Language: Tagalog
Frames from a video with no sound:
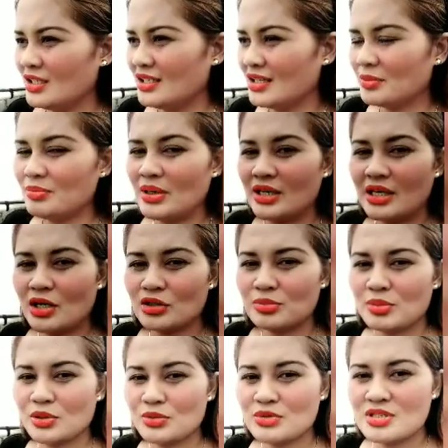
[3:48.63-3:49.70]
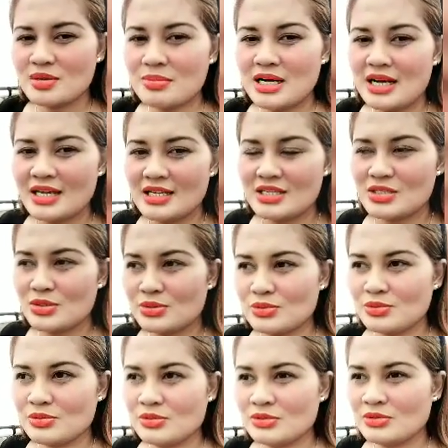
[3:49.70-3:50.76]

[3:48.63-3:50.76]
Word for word: nag burn out manggod sa balay so